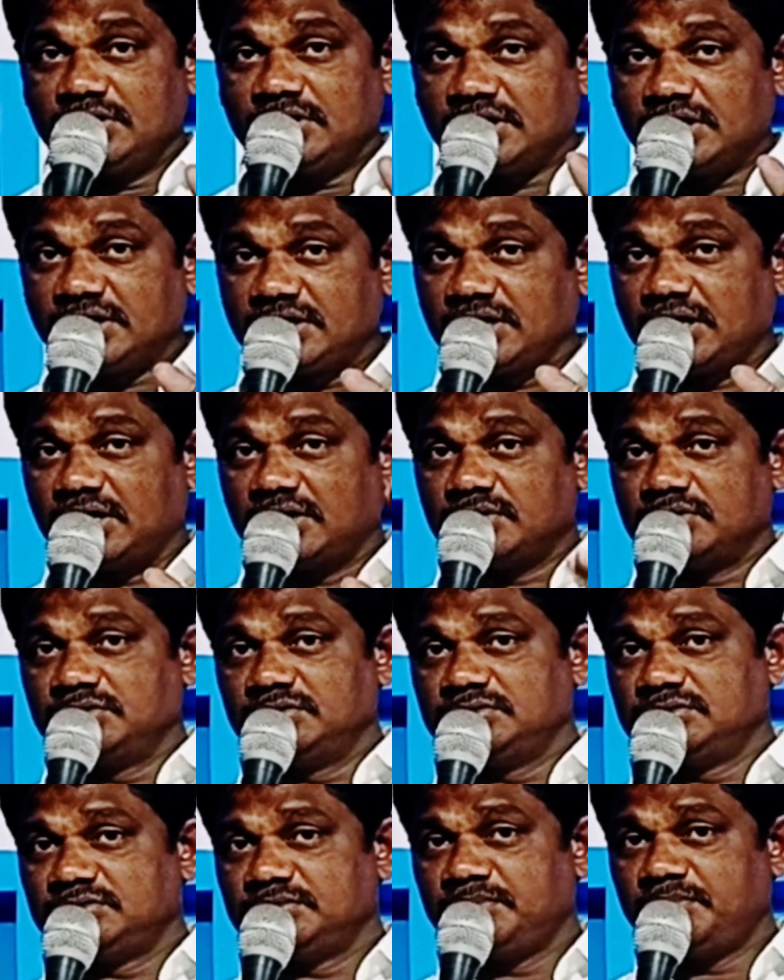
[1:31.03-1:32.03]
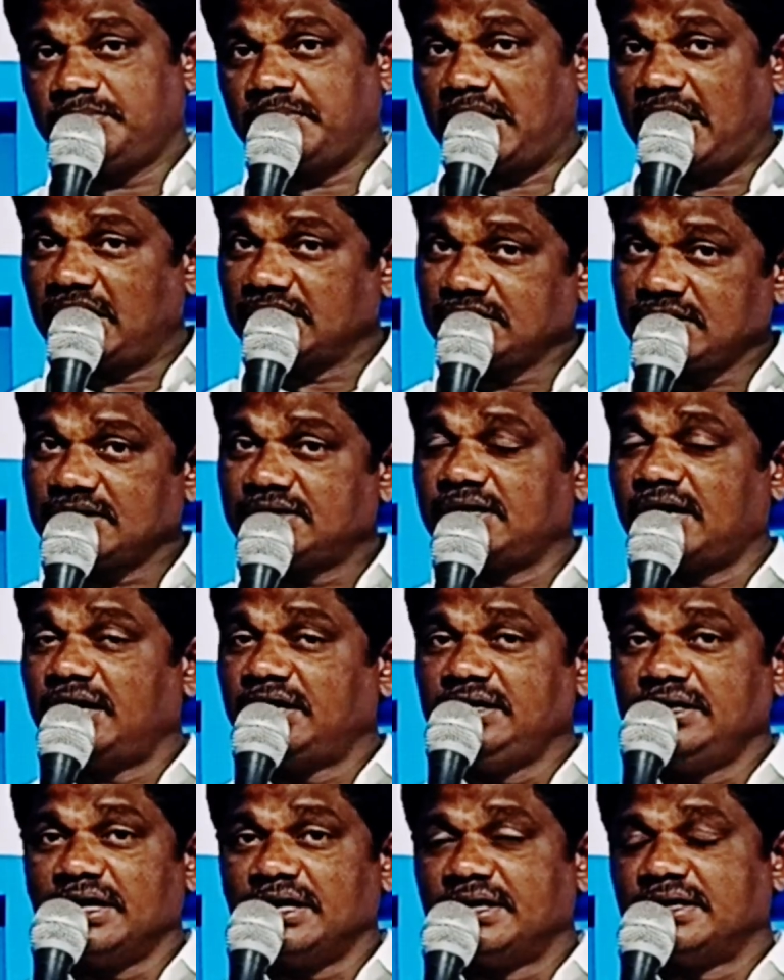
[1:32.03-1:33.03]
తింటారు పాత
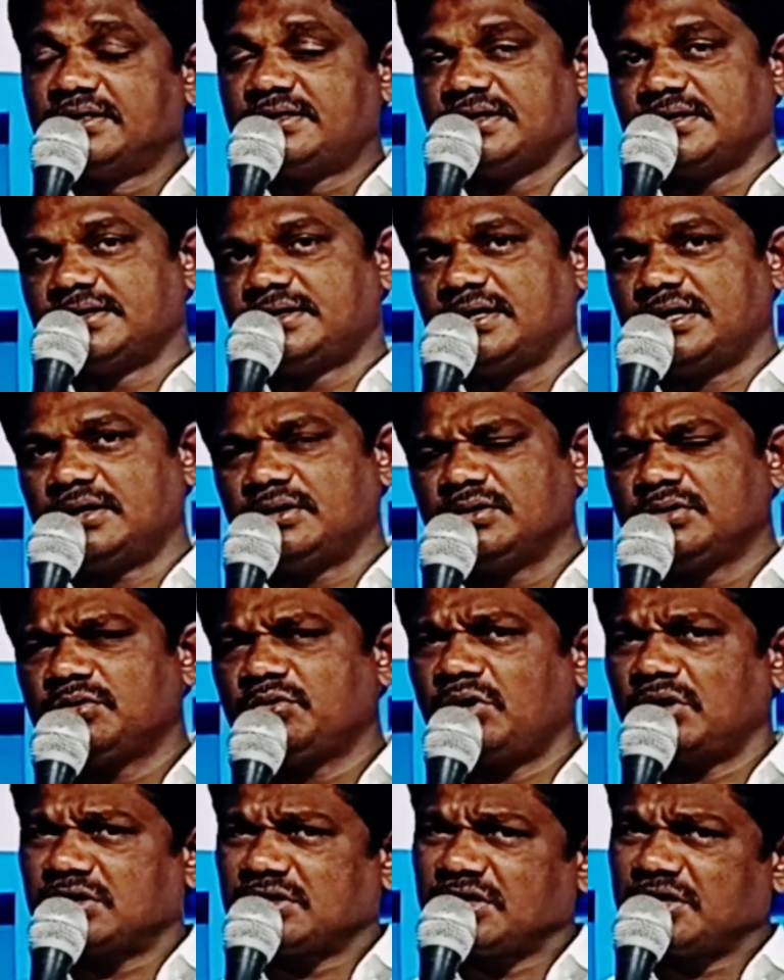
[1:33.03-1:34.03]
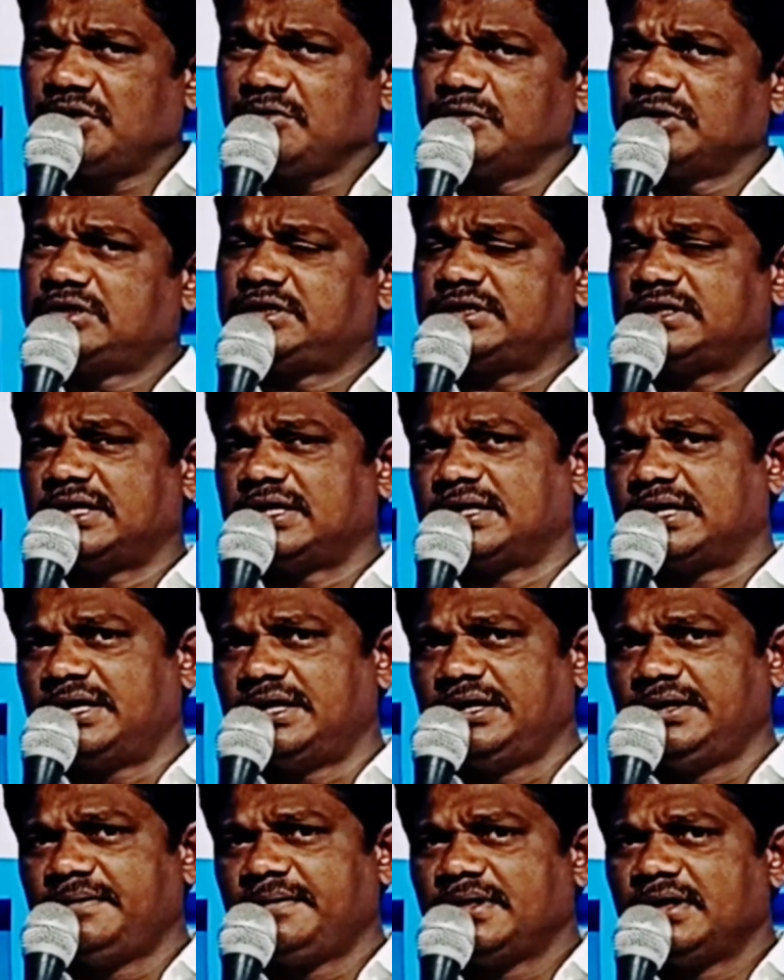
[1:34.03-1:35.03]
ధాన్యాన్ని తింటారు కొత్తది వచ్చినా
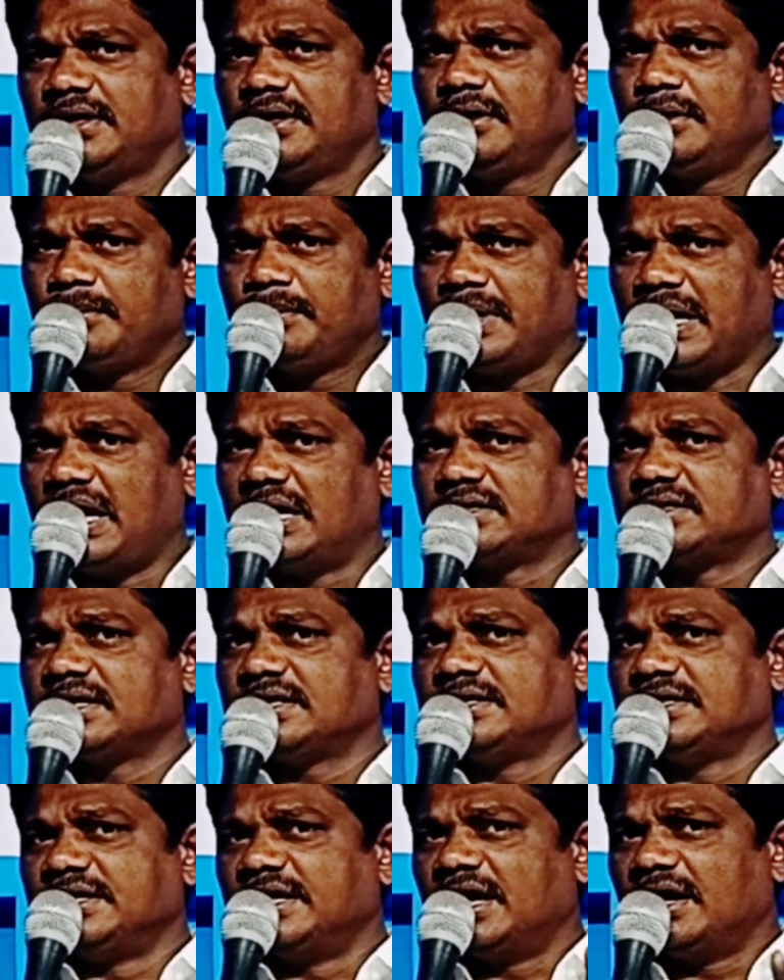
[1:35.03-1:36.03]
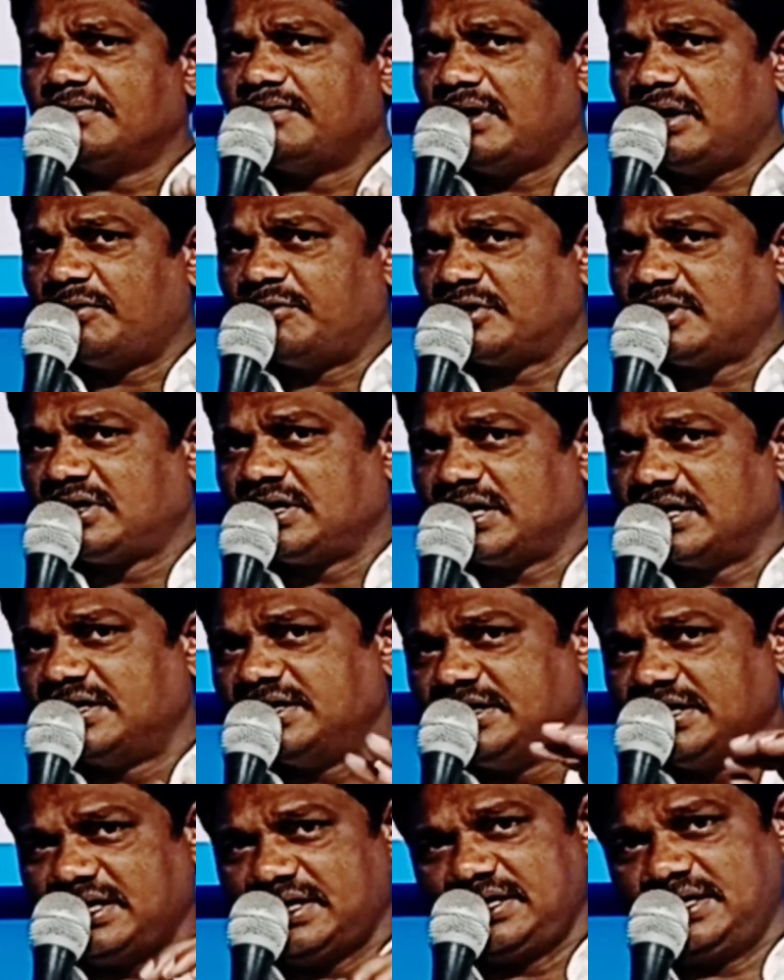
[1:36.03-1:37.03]
కానీ పాతది నిలవ
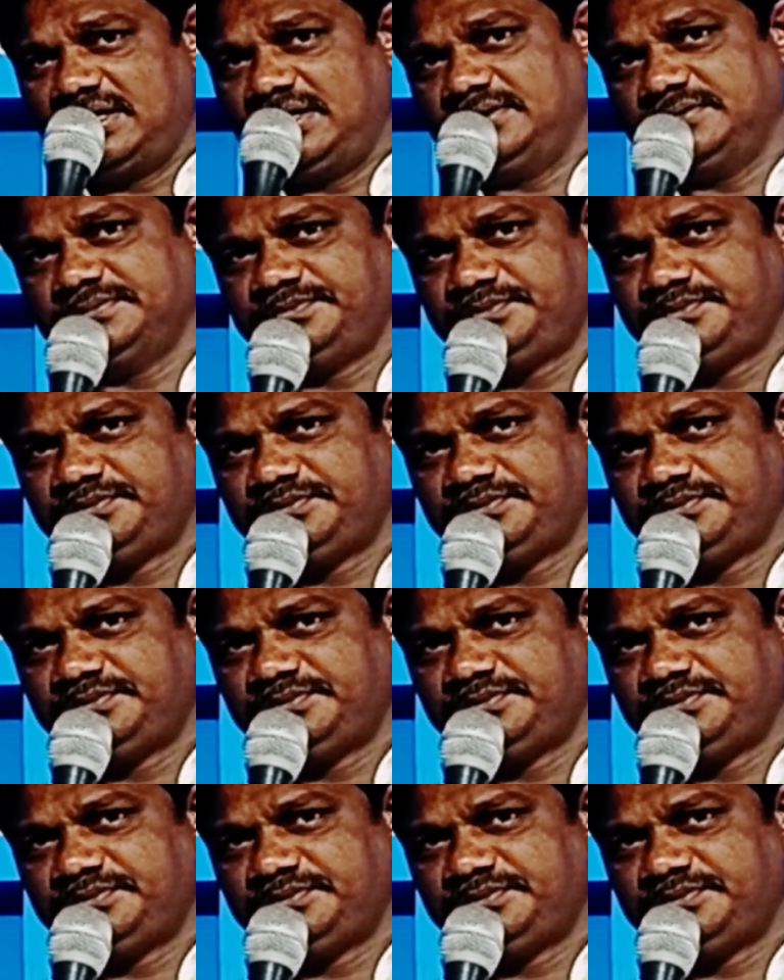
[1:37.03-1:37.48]
ఉంటుంది అన్నాడు